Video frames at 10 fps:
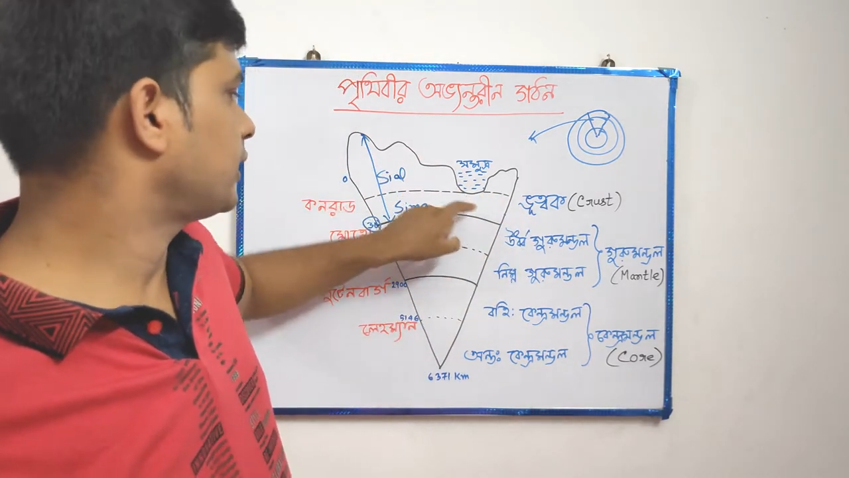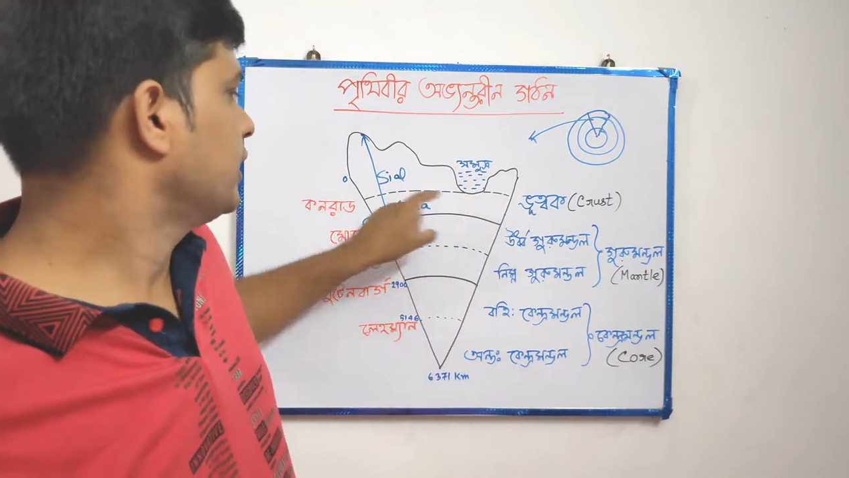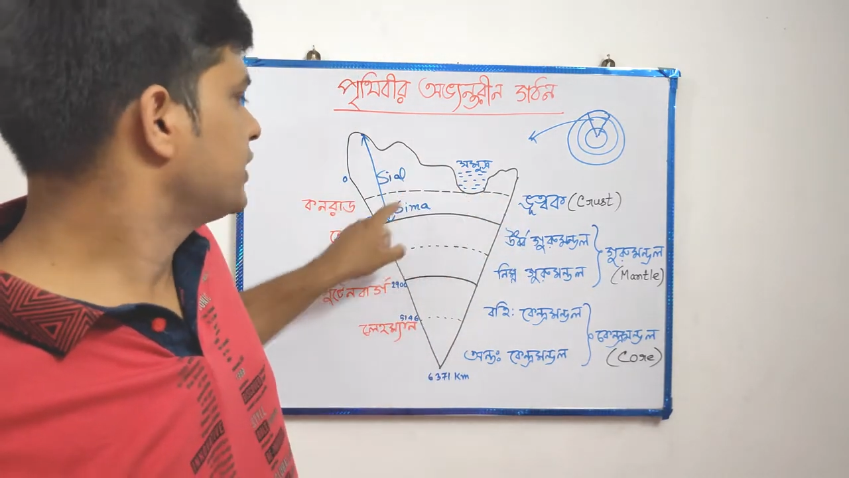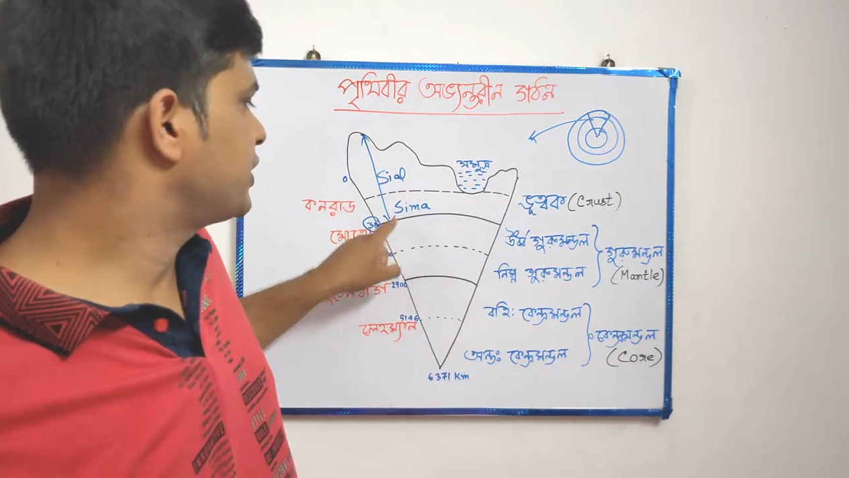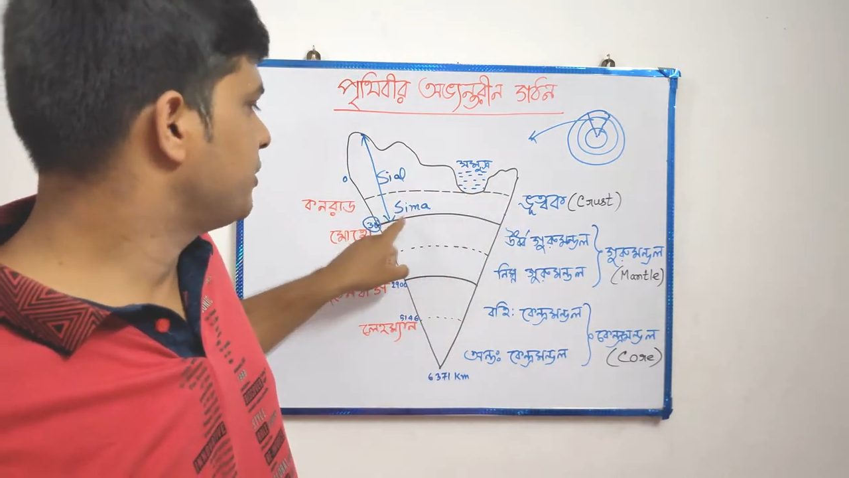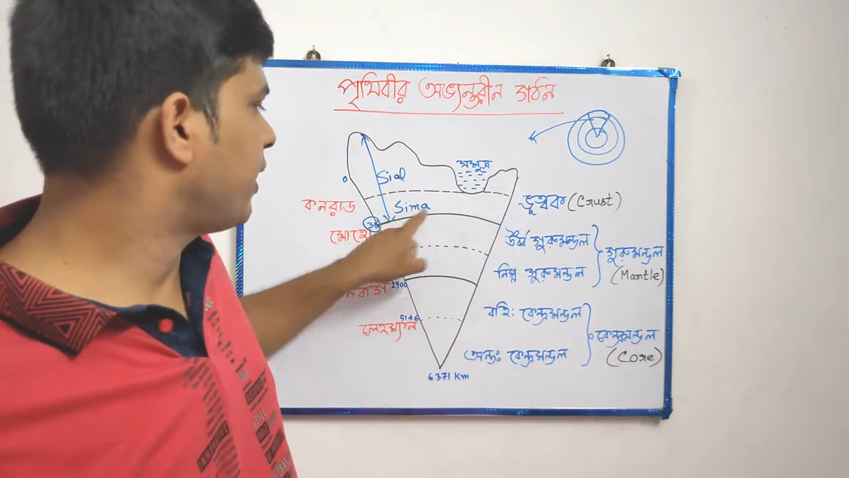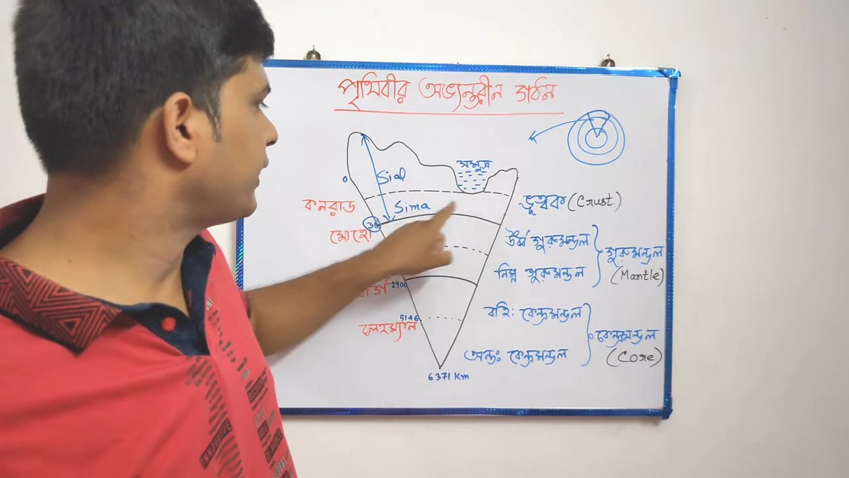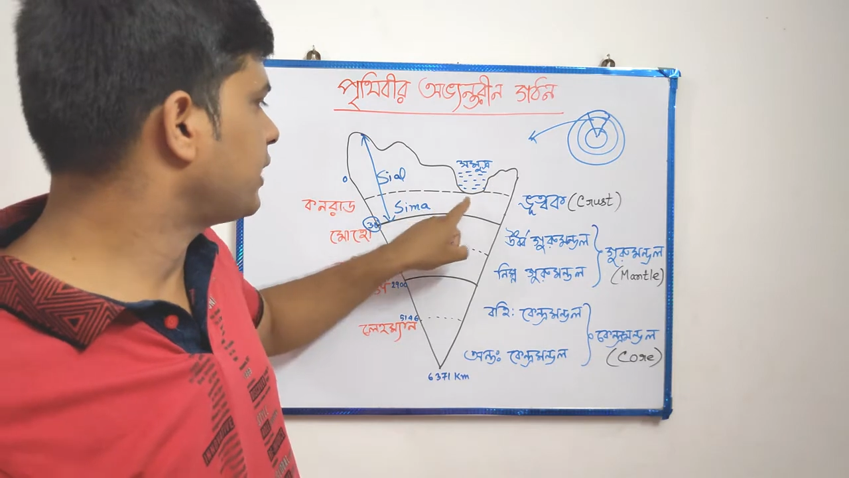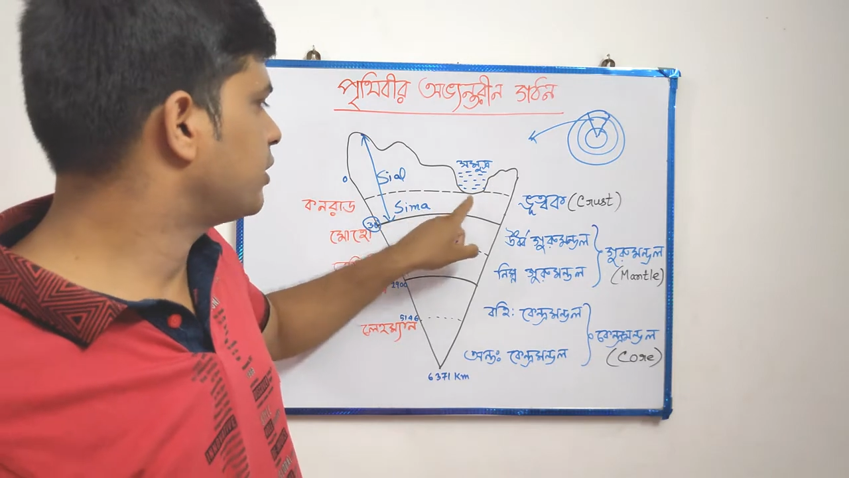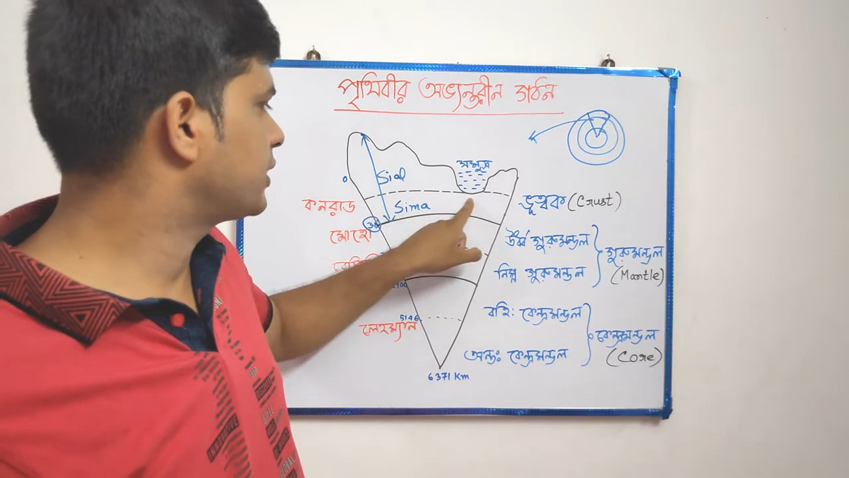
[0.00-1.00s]
অর্থাৎ
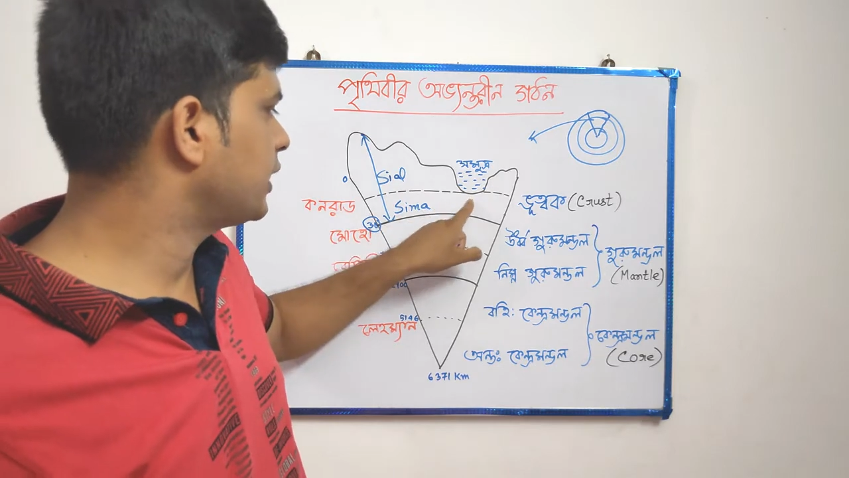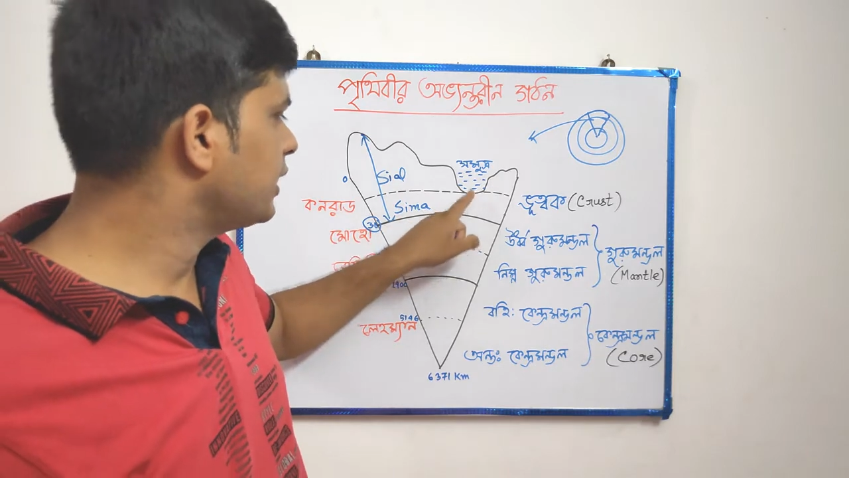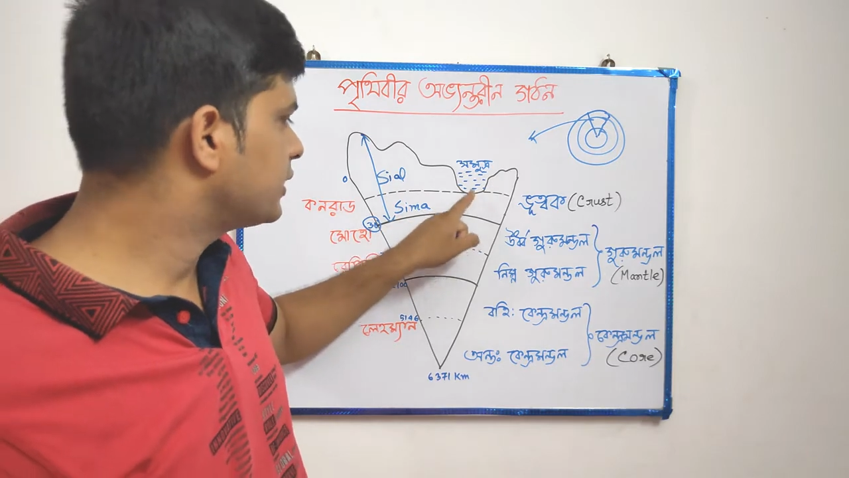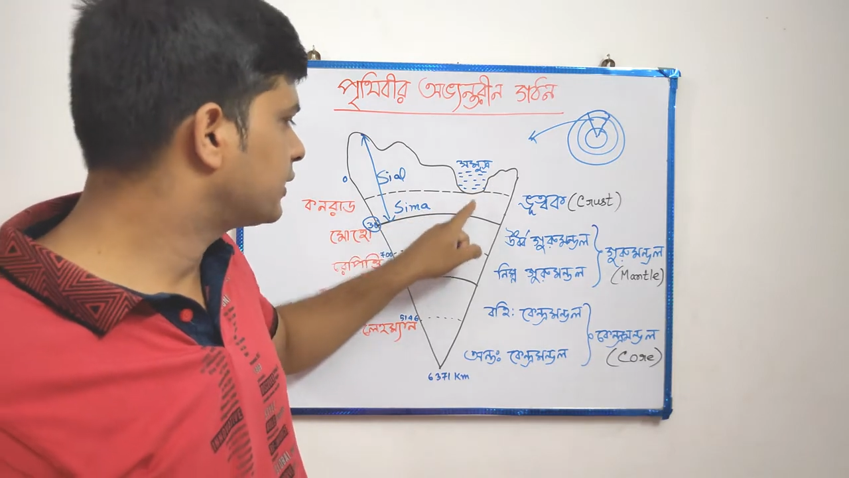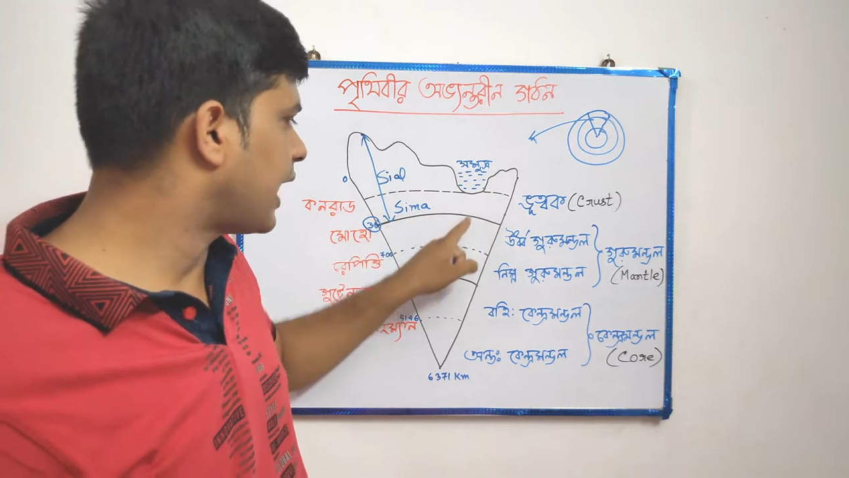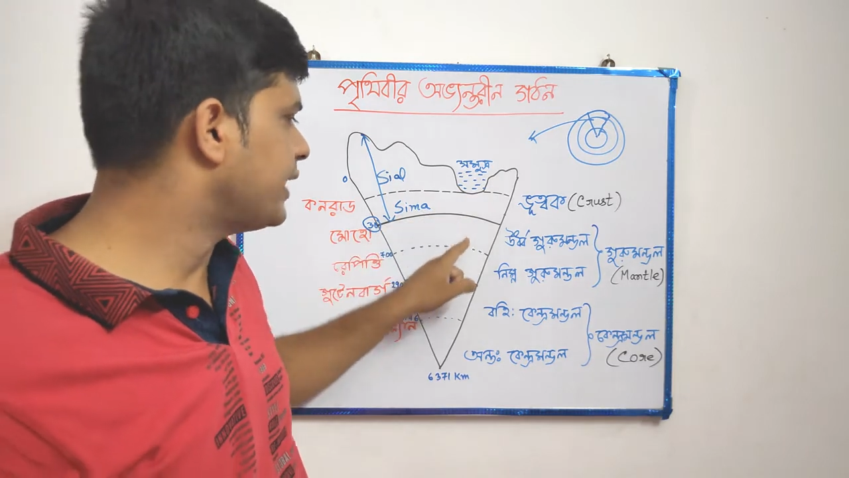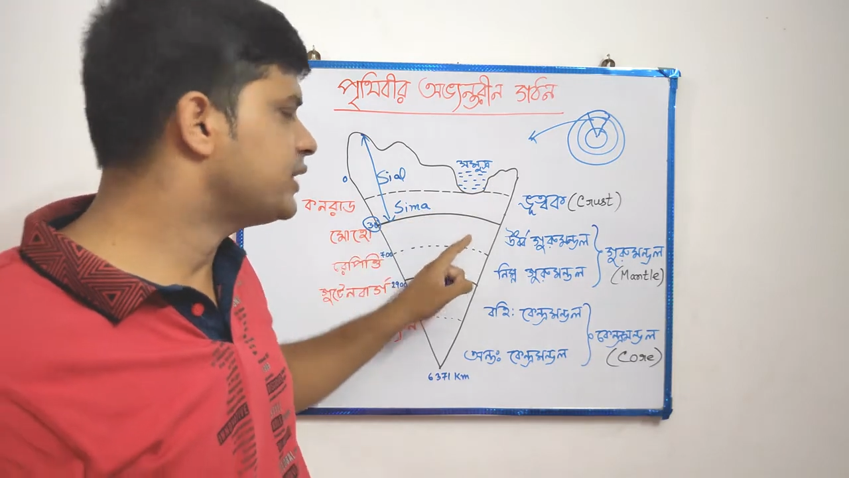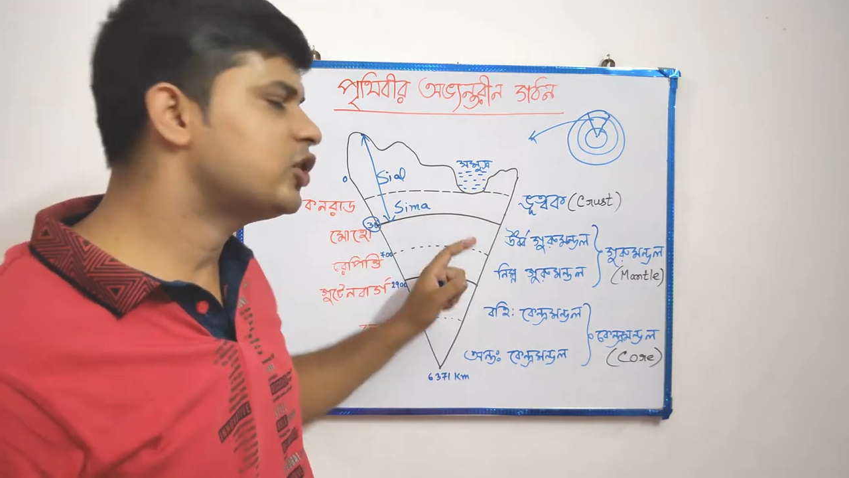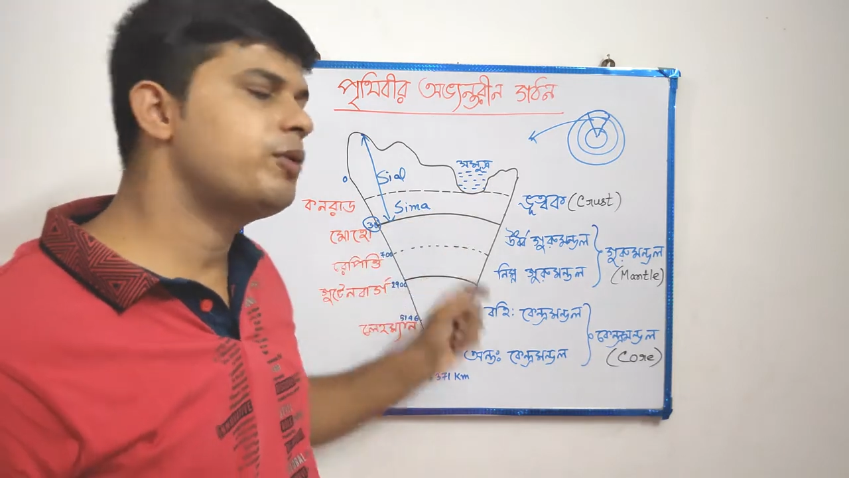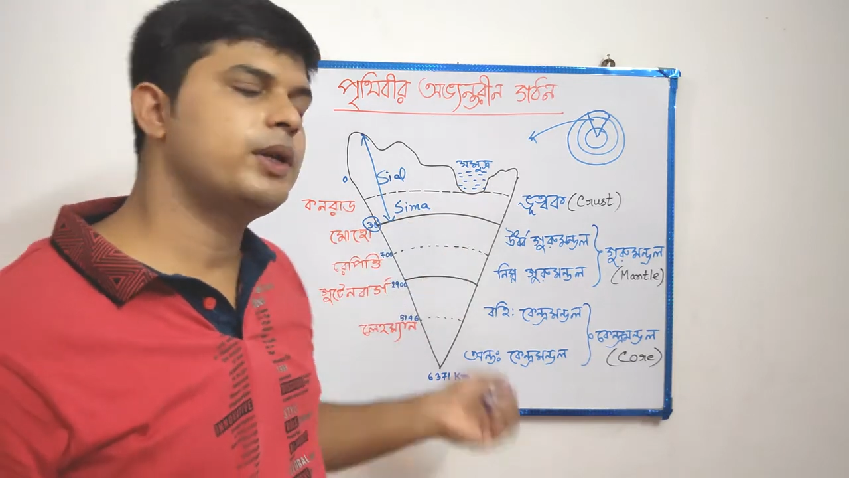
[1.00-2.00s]
সীমাটা রয়েছে তার
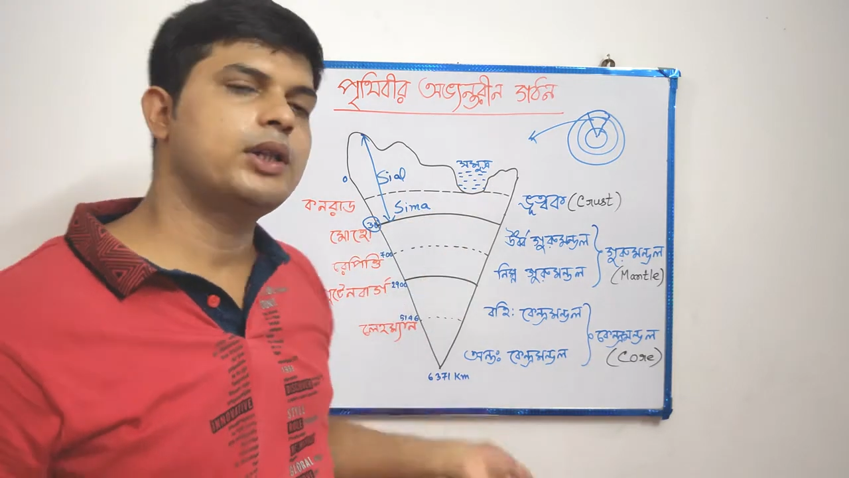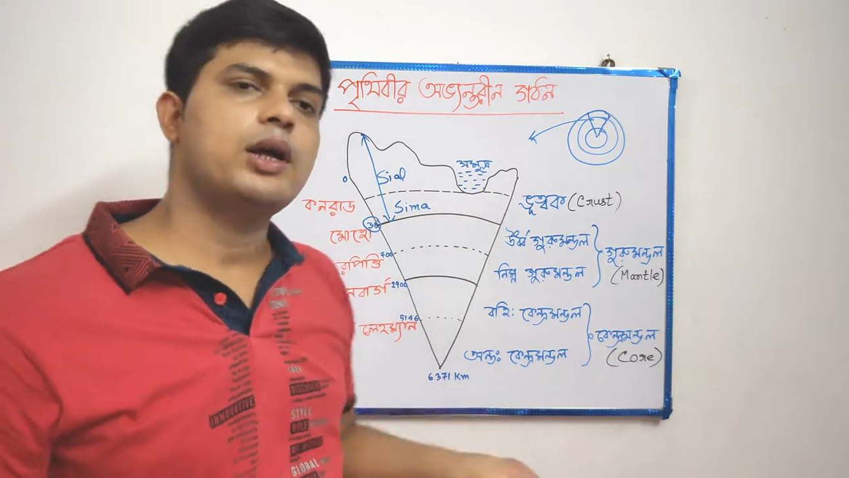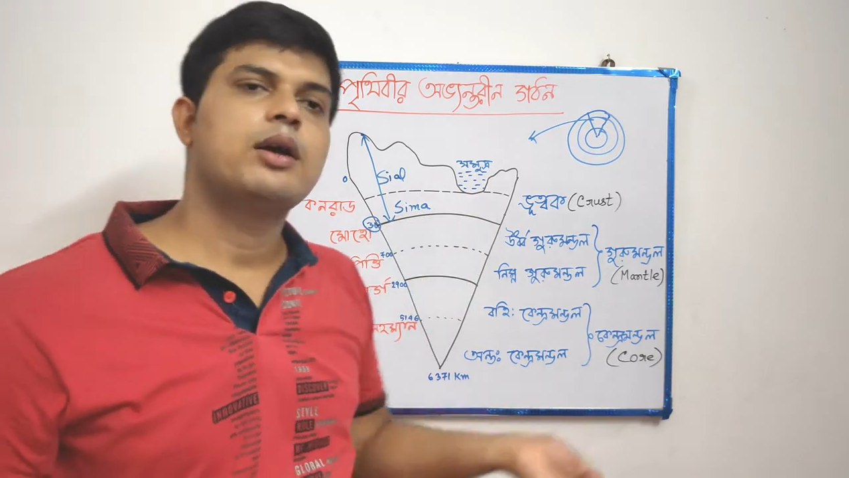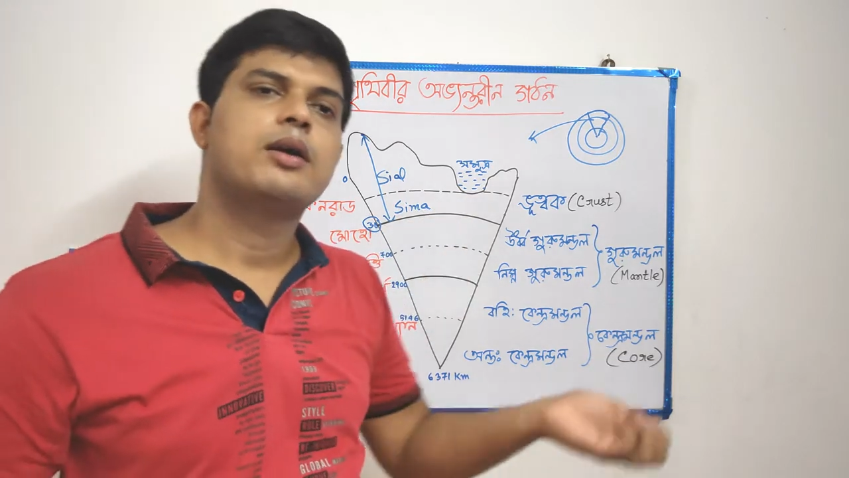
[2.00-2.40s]
নিচে গভীরতা